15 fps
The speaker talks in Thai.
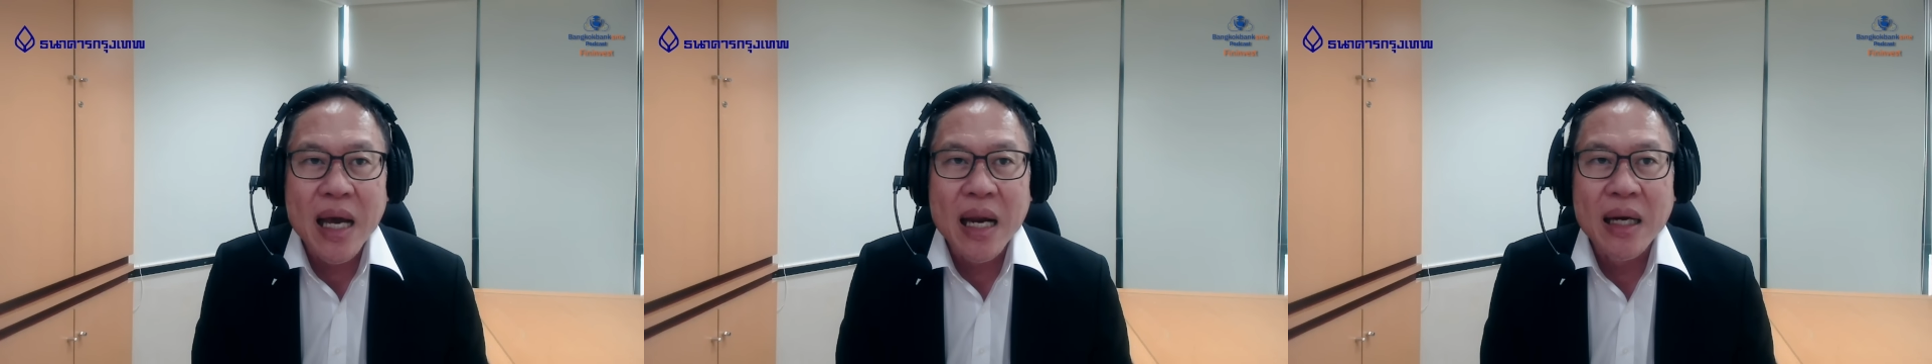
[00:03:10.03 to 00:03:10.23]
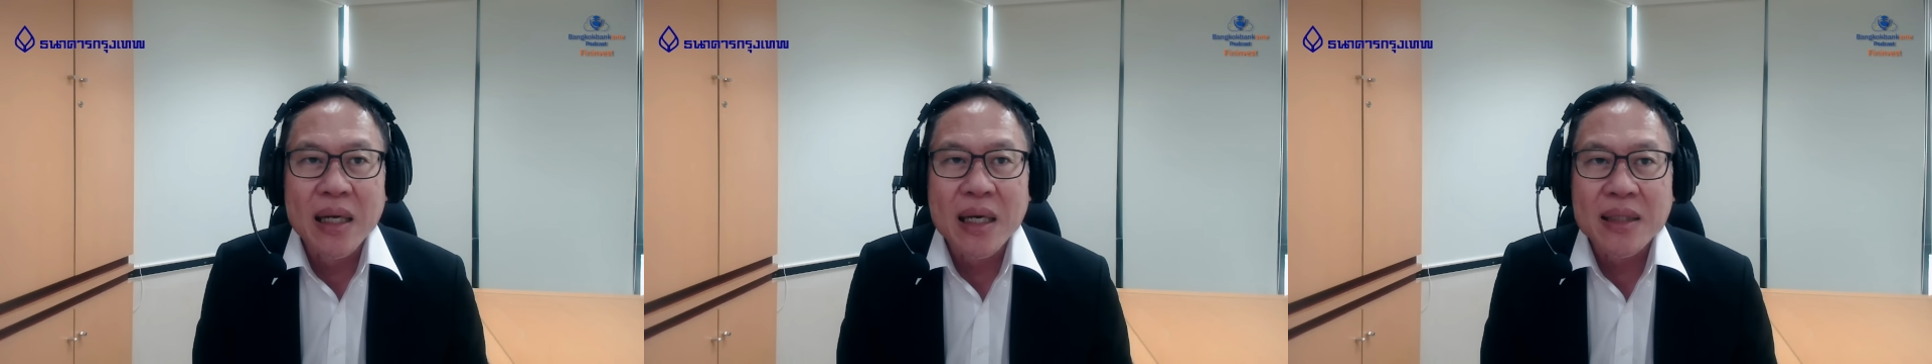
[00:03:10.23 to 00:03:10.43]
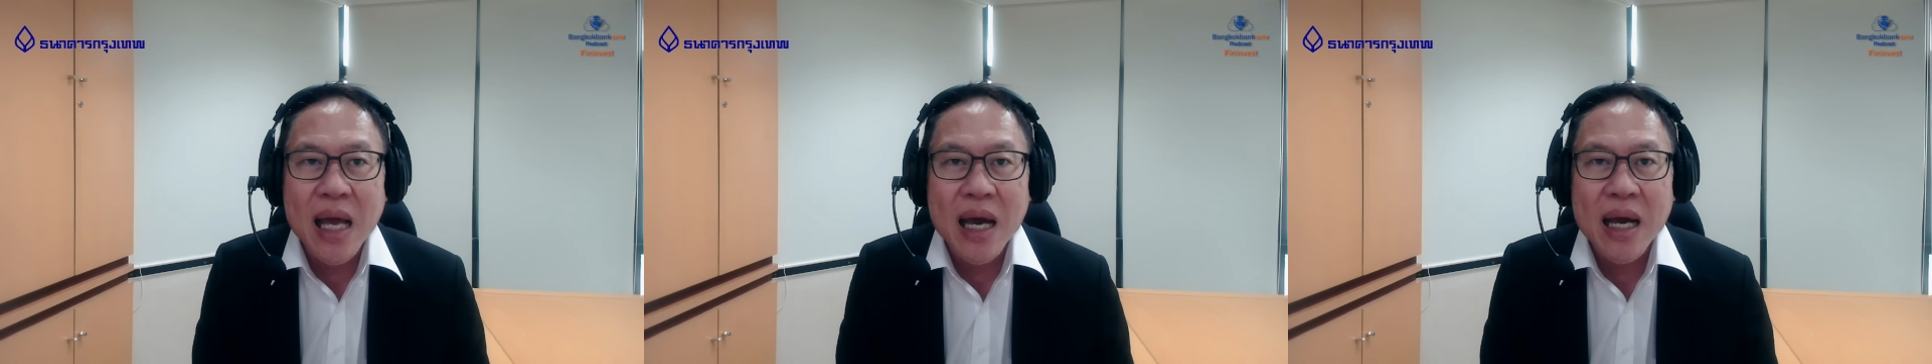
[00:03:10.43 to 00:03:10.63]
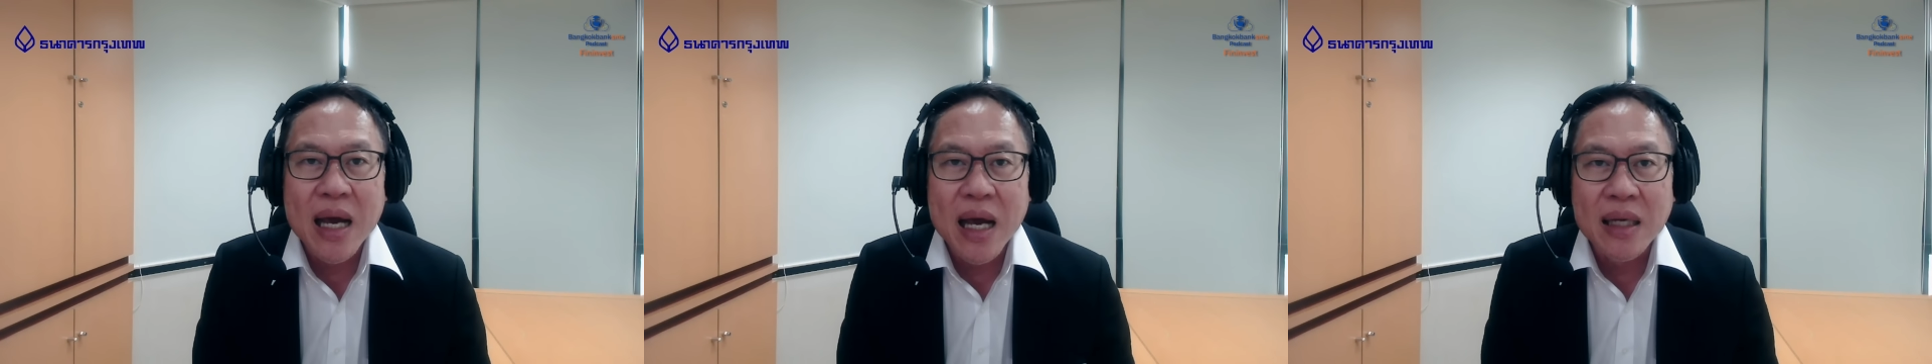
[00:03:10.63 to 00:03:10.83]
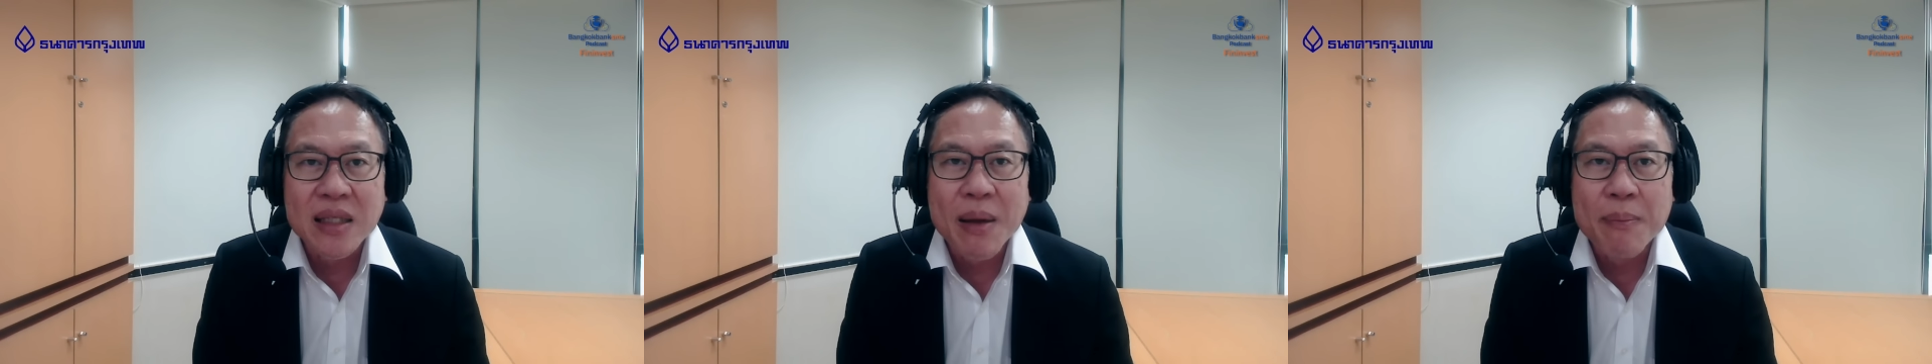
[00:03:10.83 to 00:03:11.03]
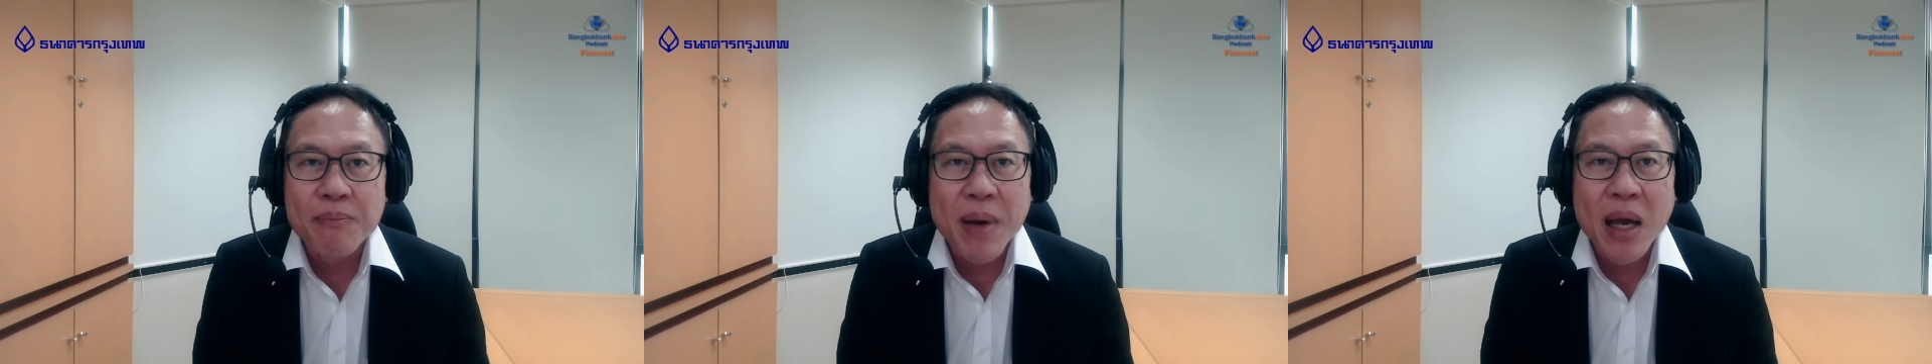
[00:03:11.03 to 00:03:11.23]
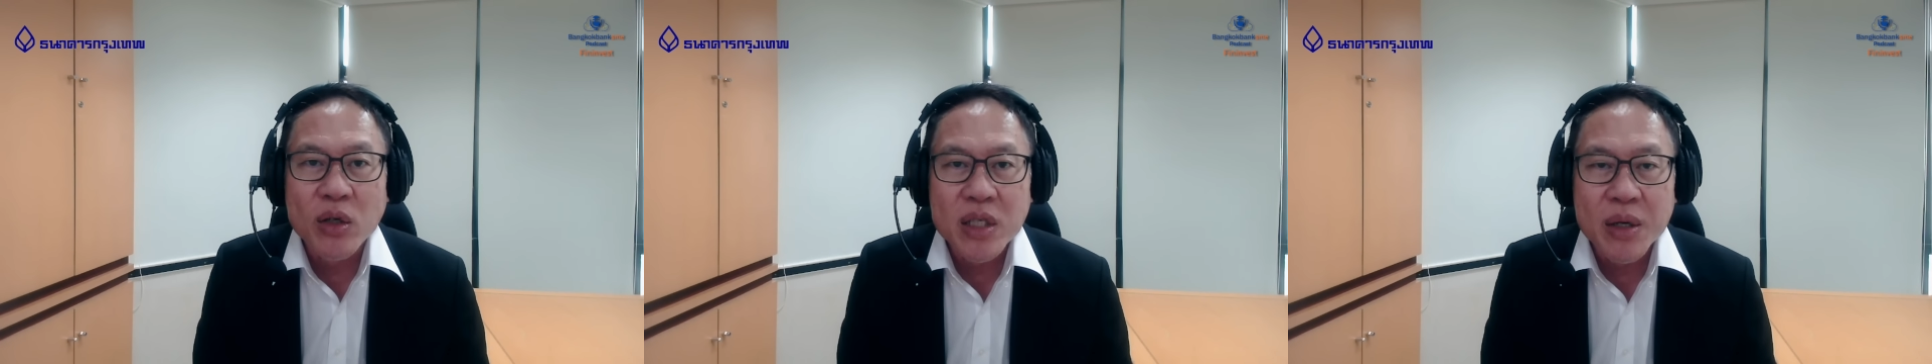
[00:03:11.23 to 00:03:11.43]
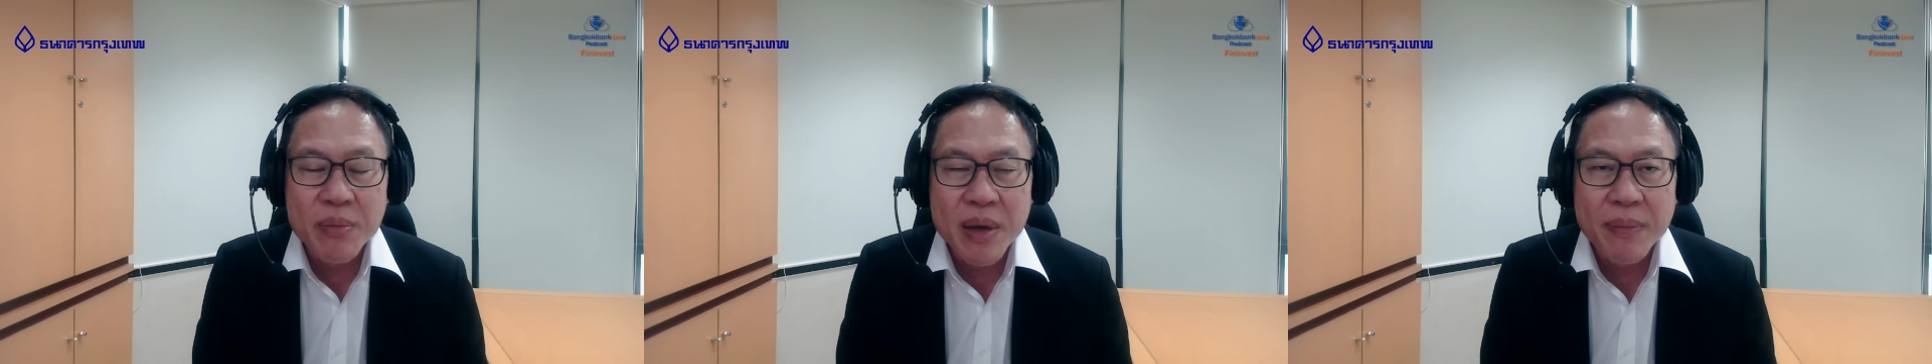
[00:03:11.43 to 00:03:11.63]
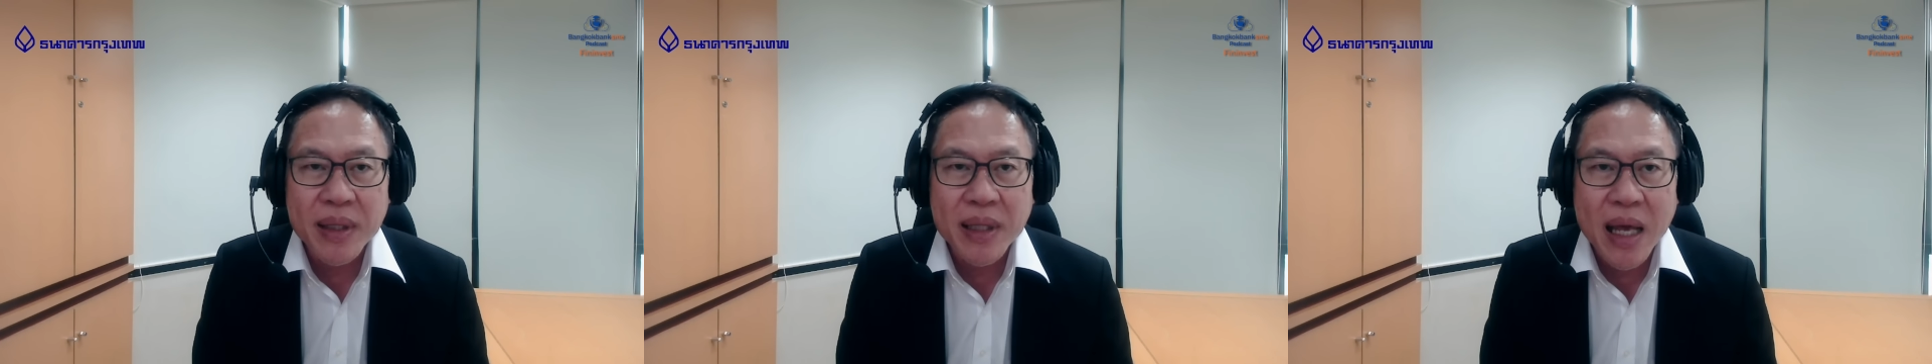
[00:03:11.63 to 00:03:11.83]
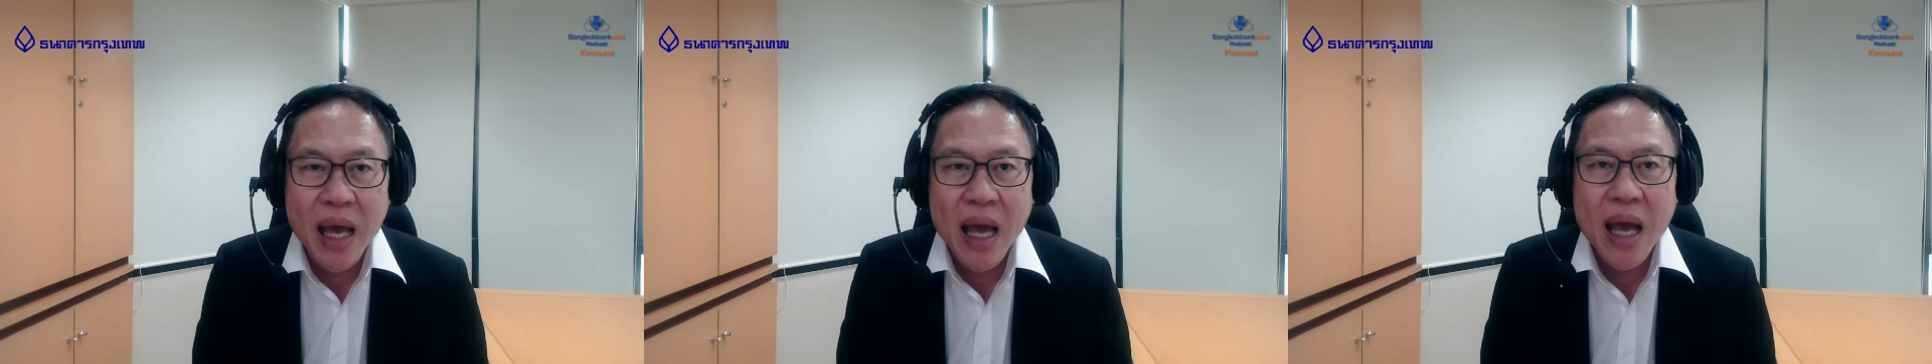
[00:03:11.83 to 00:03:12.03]
การเลือกตั้งครั้งถัดไปก็จะมีปัญ
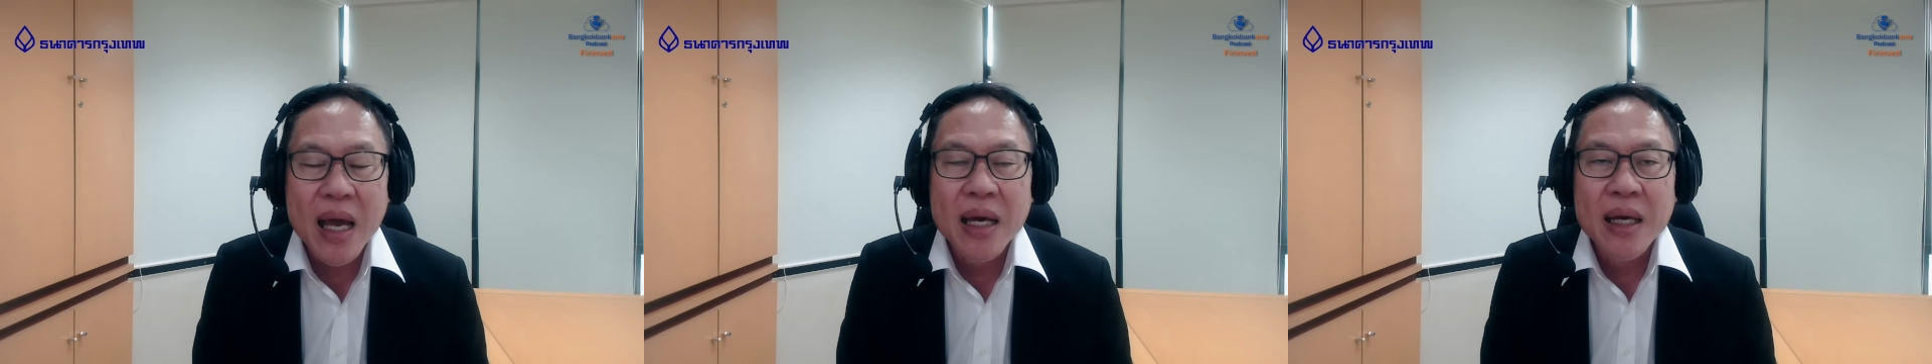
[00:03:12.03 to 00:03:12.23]
หา